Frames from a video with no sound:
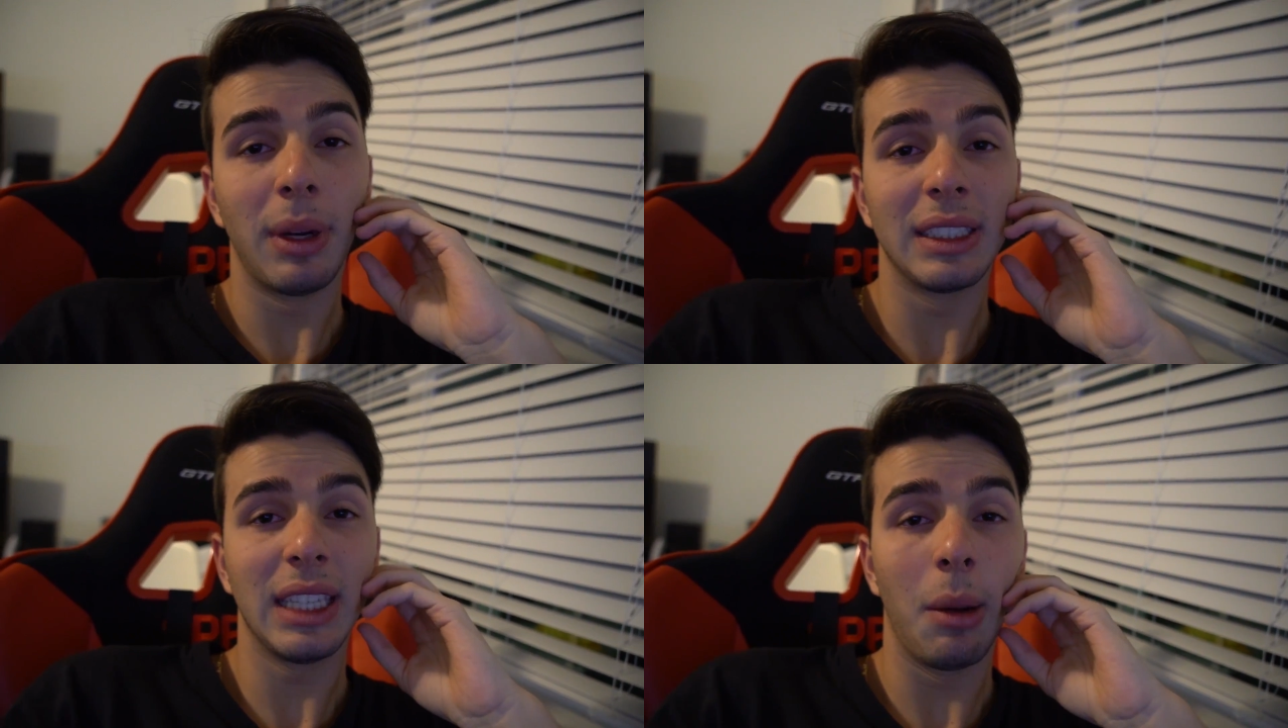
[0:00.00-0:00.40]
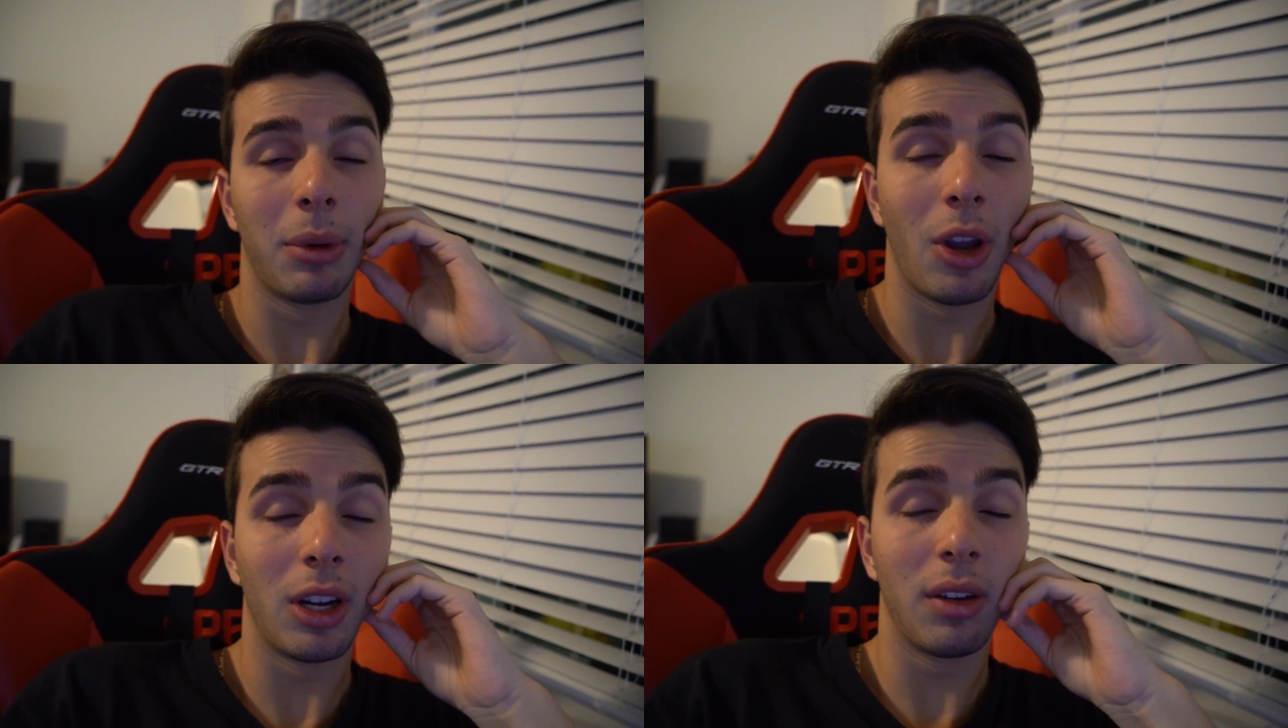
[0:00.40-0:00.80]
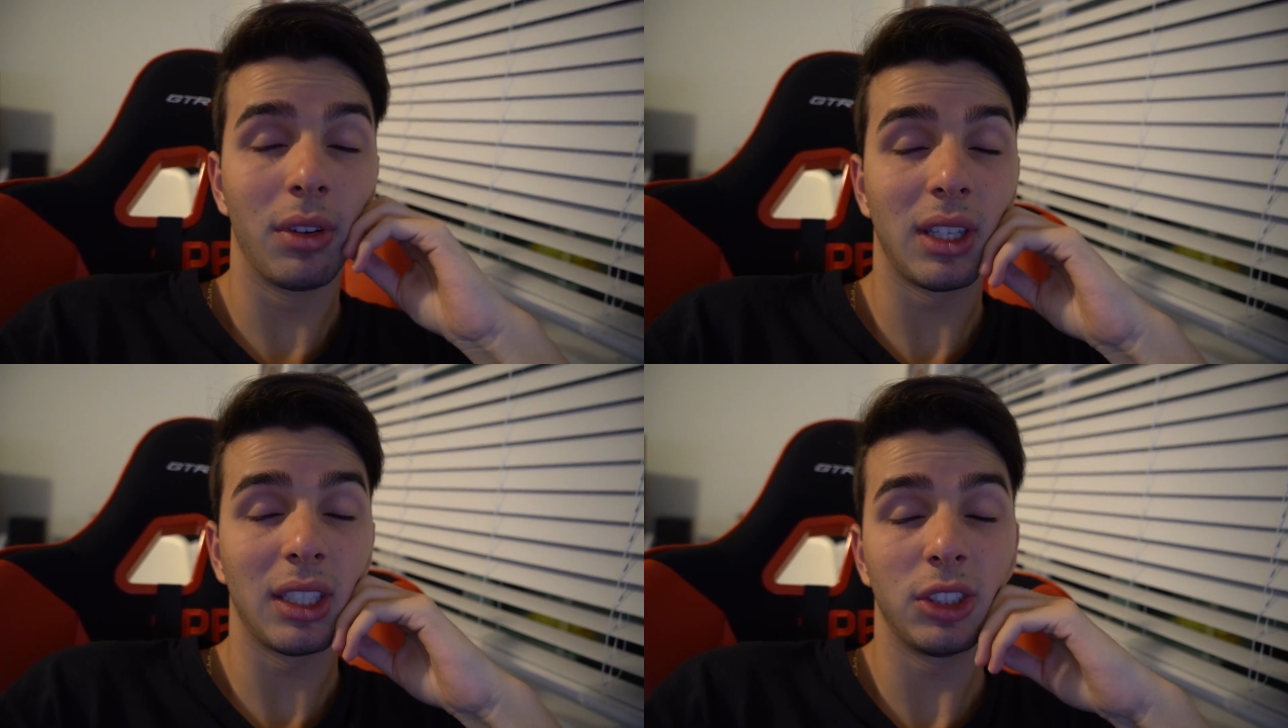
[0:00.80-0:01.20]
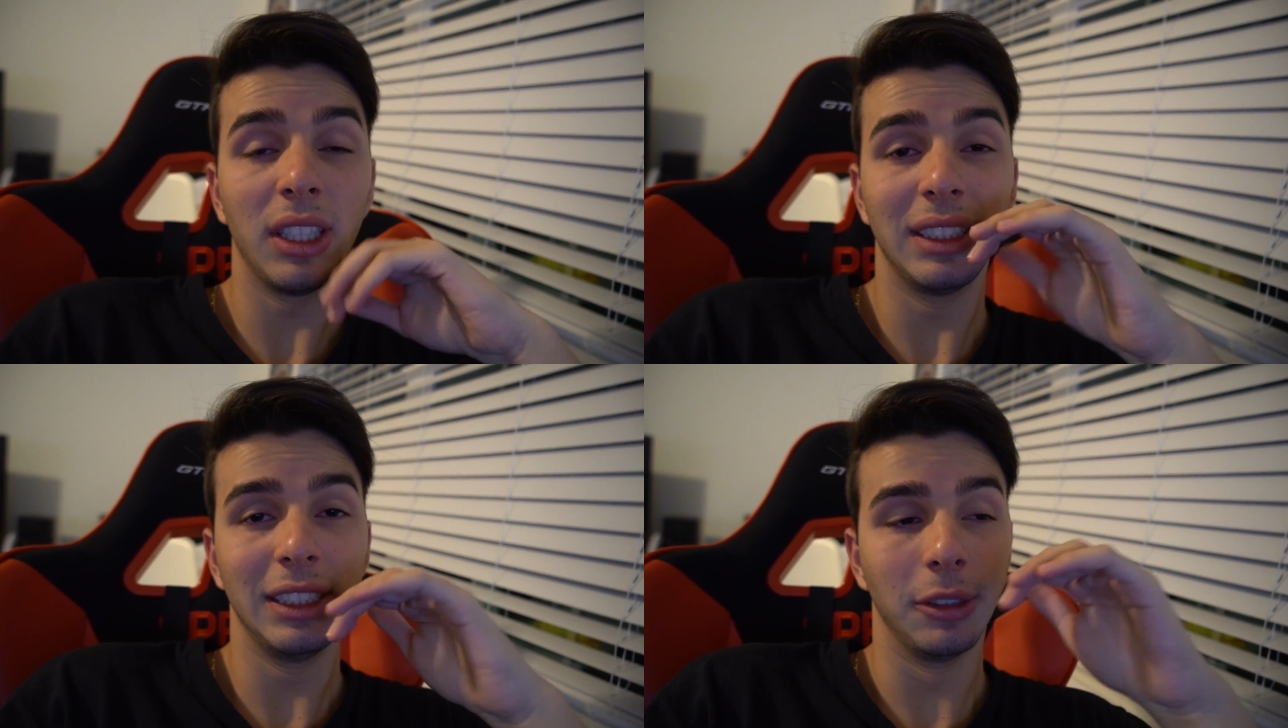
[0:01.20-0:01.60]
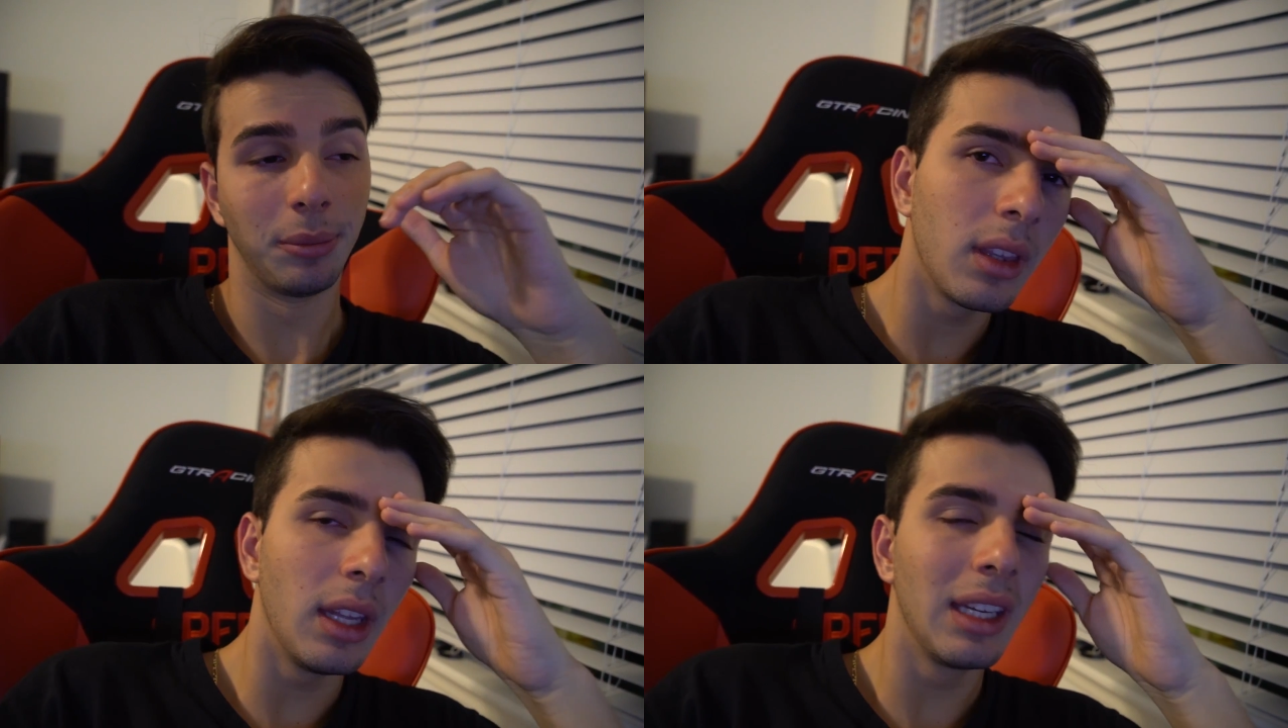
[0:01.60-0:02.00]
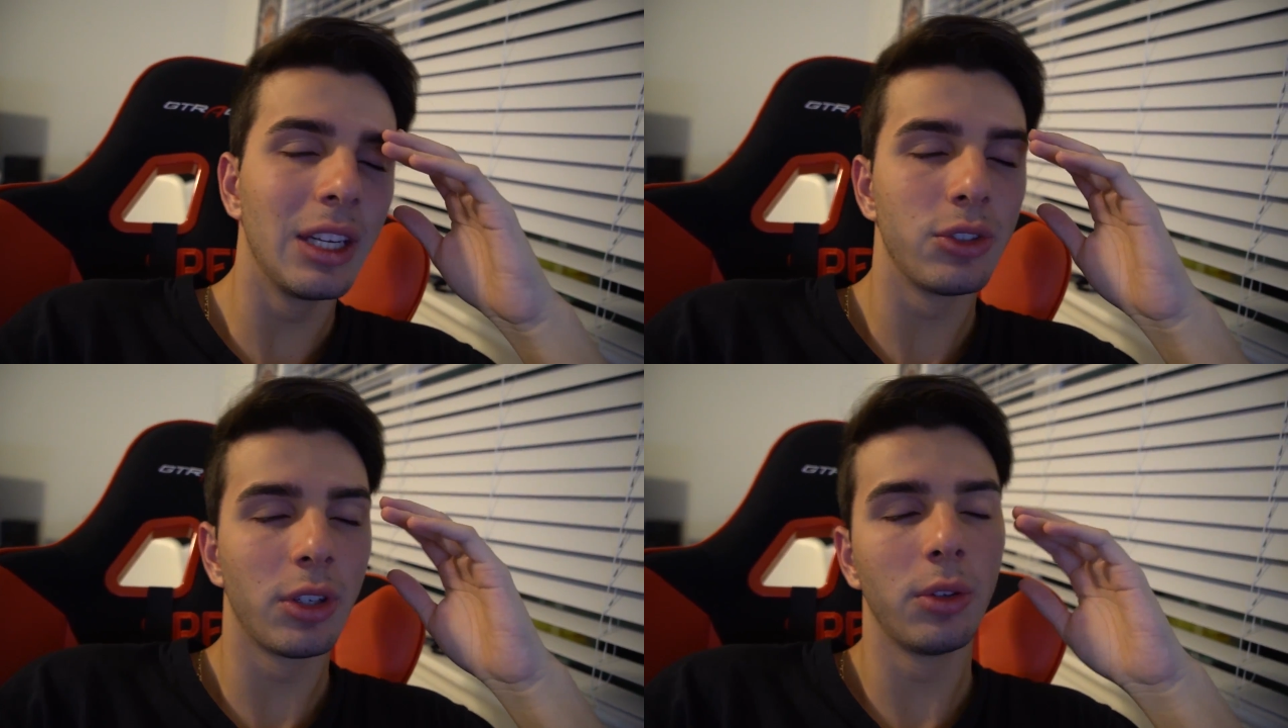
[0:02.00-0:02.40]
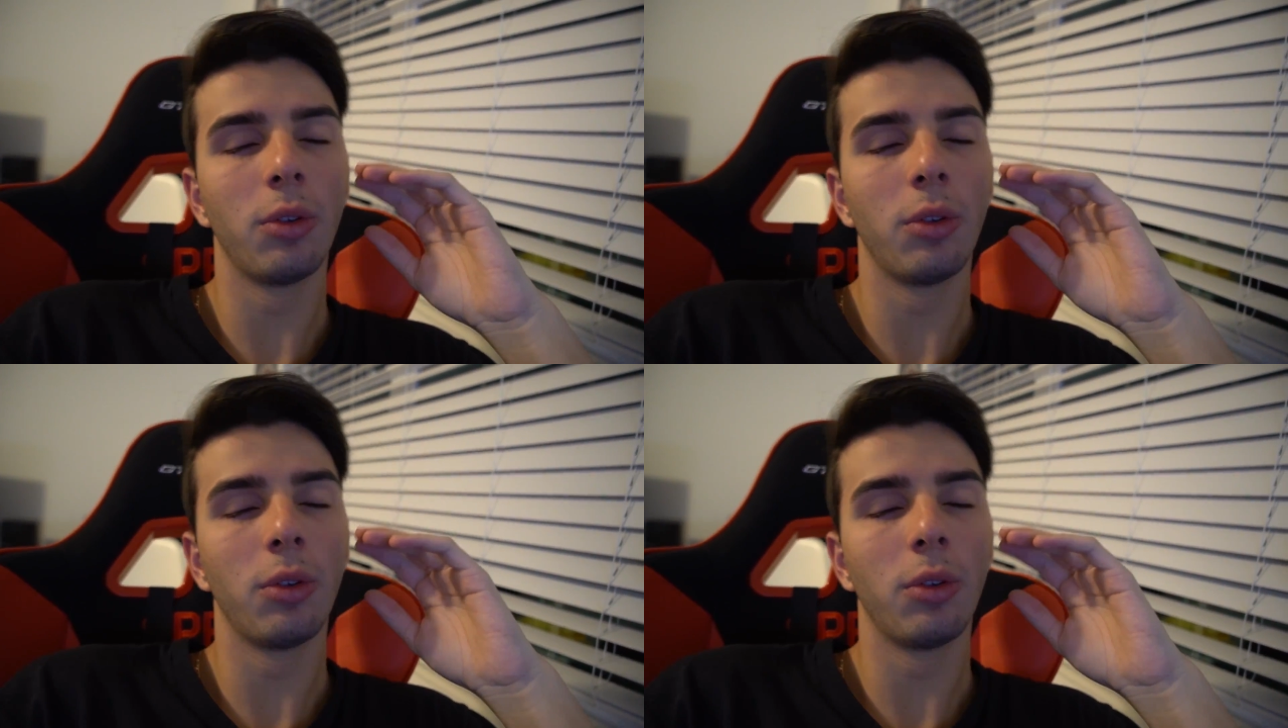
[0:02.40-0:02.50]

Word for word: passar, porque é a hora que eu vou estar tá sozinho. Tem ninguém jogando